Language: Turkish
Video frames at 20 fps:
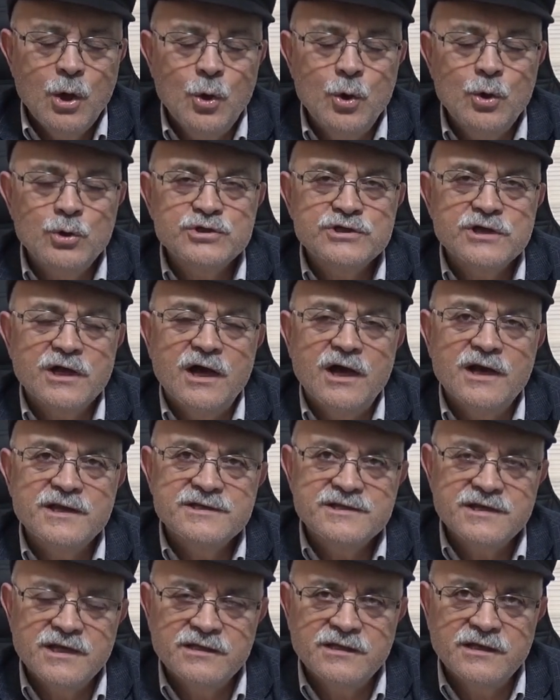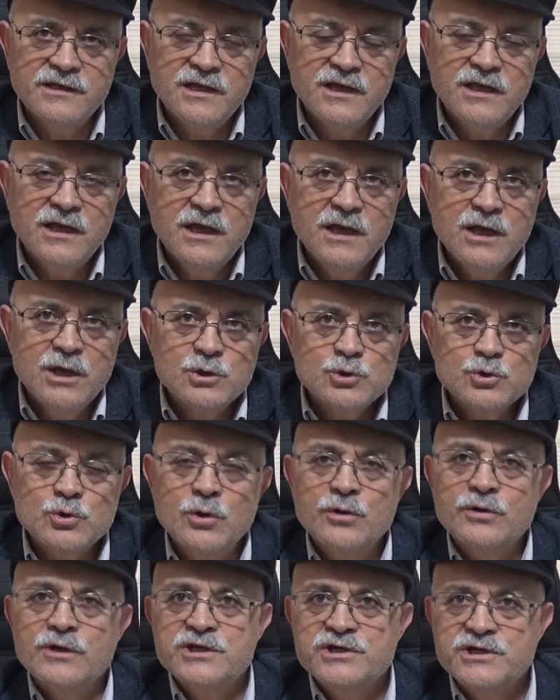önce haysiyetini
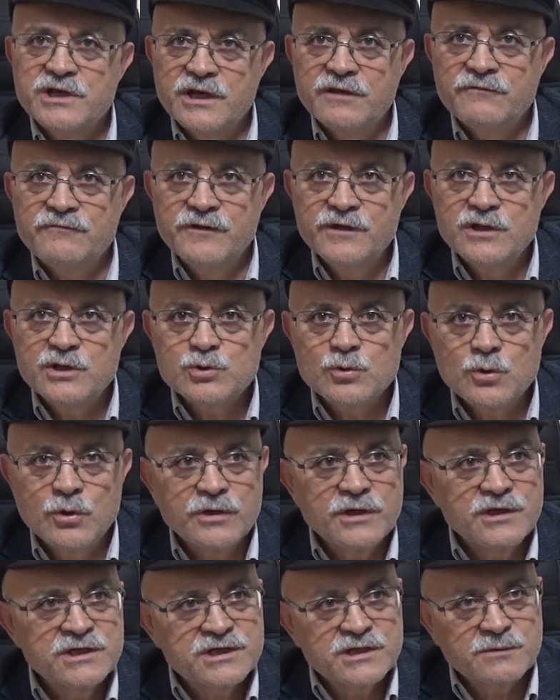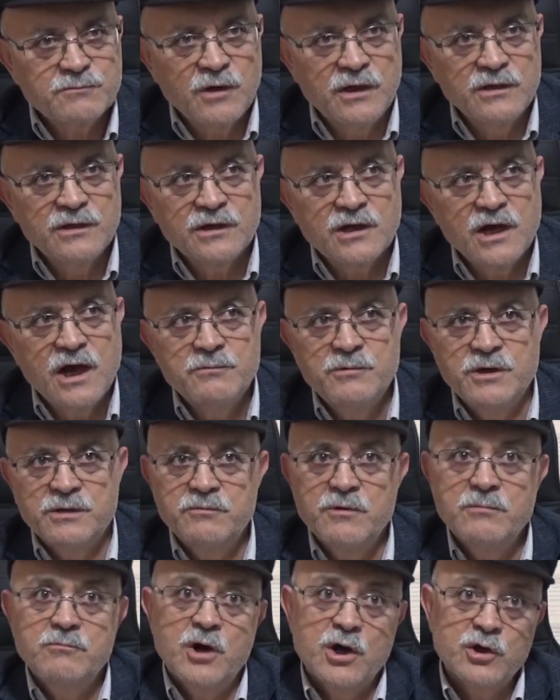sonra şerefini sonra istikbalini
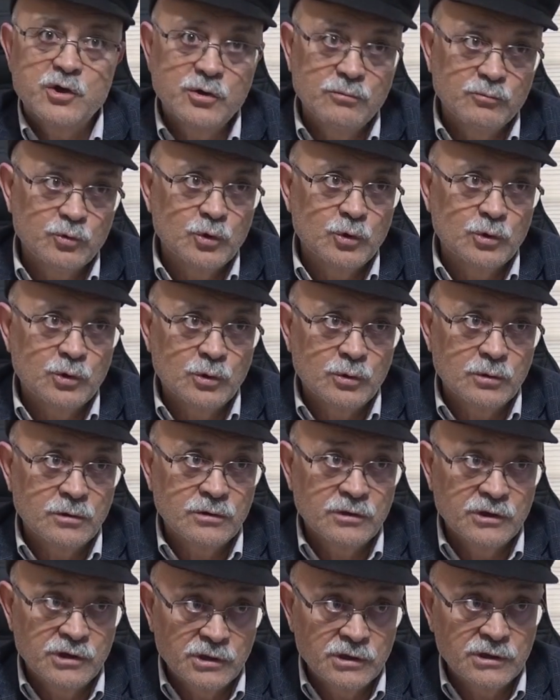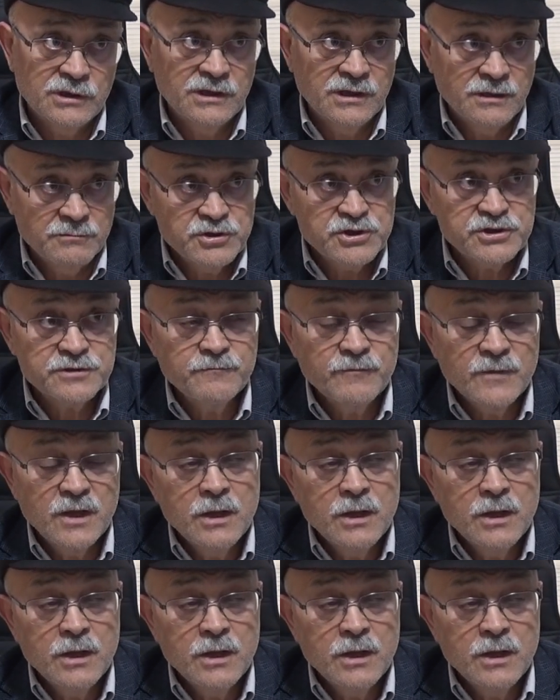kaybetme mahkumdur demiş.